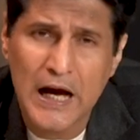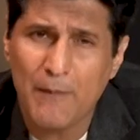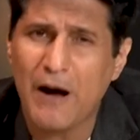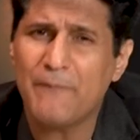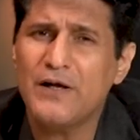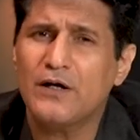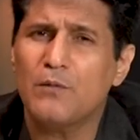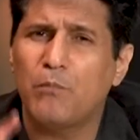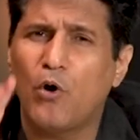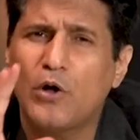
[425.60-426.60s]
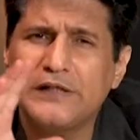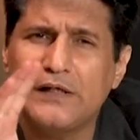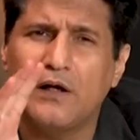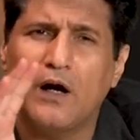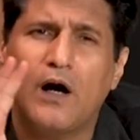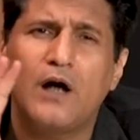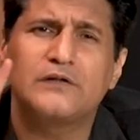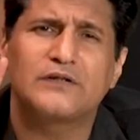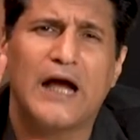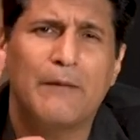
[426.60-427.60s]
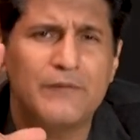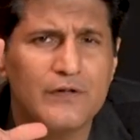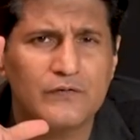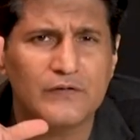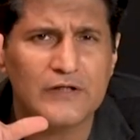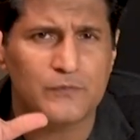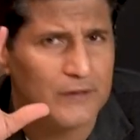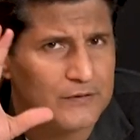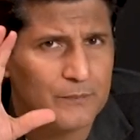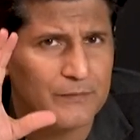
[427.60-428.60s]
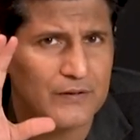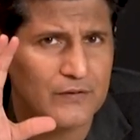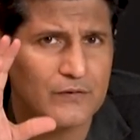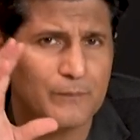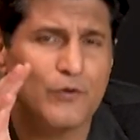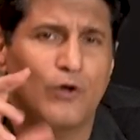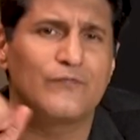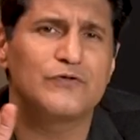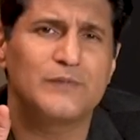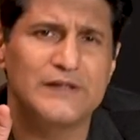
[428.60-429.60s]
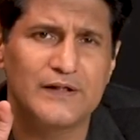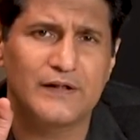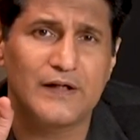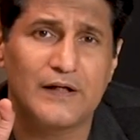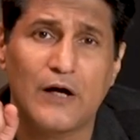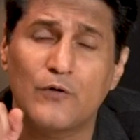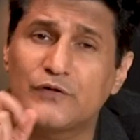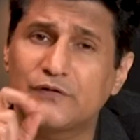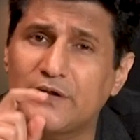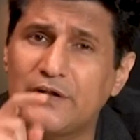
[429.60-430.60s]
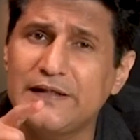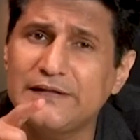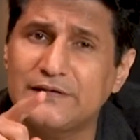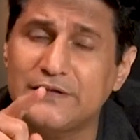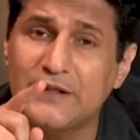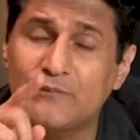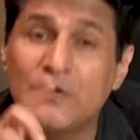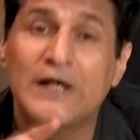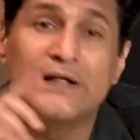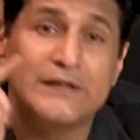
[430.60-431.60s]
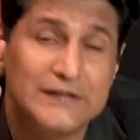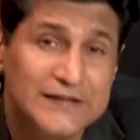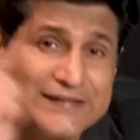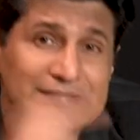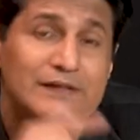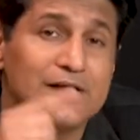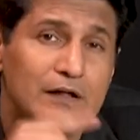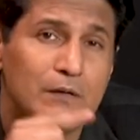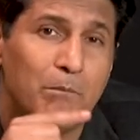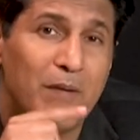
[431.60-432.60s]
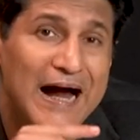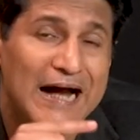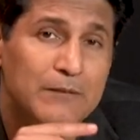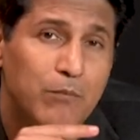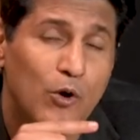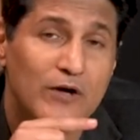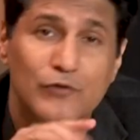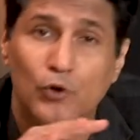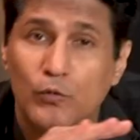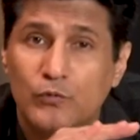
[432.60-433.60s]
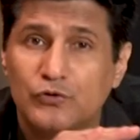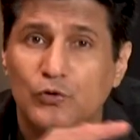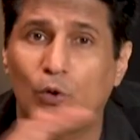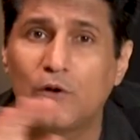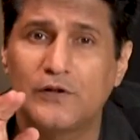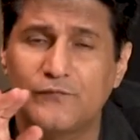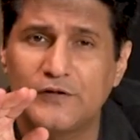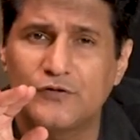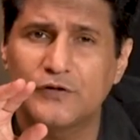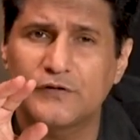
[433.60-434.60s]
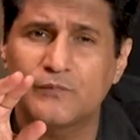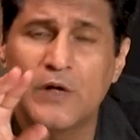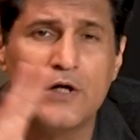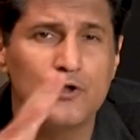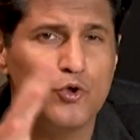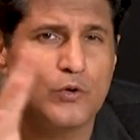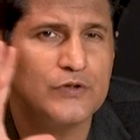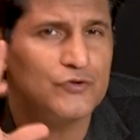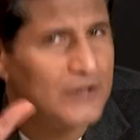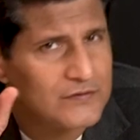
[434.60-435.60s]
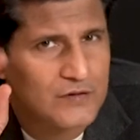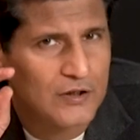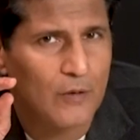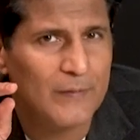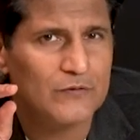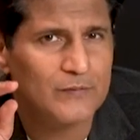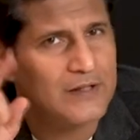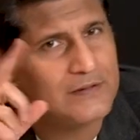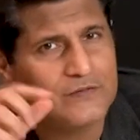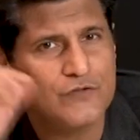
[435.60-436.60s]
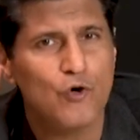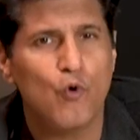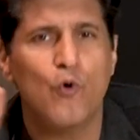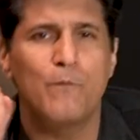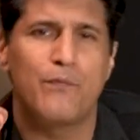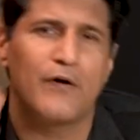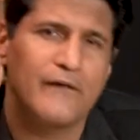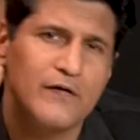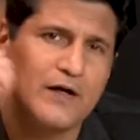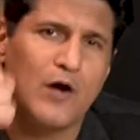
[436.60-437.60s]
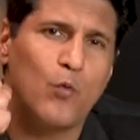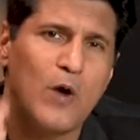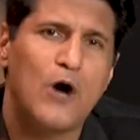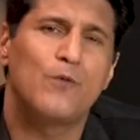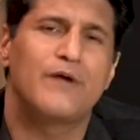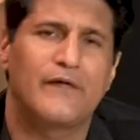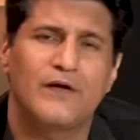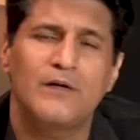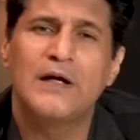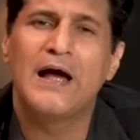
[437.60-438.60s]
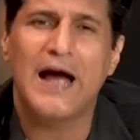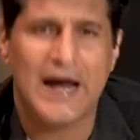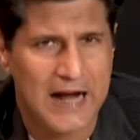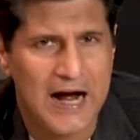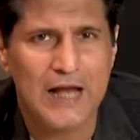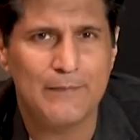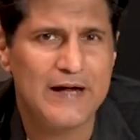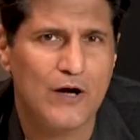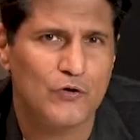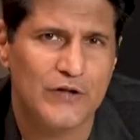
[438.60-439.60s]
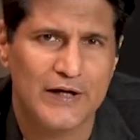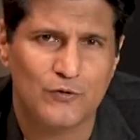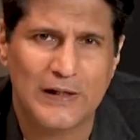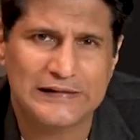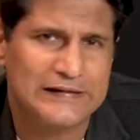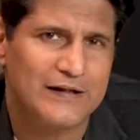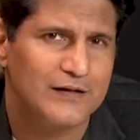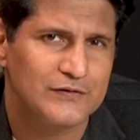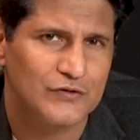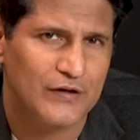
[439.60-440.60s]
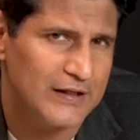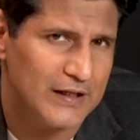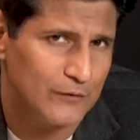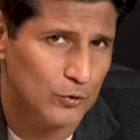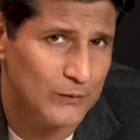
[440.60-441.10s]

अब आपने अगर बहुत ही लार्ज कैबिनेट साइज ब्रदर प्रिंटर्स अपने ऑफिस में देखे हैं नाउ यू सडनली सीइंग दिस लिटिल बैड बॉय विद ऑलमोस्ट ऑल the features, you can just comments में डाल दीजिए ओ oh, ब्रदर या वाओ ब्रदर एंड आई विल बी आउट देयर टू एक्चुअली आंसर एनी अदर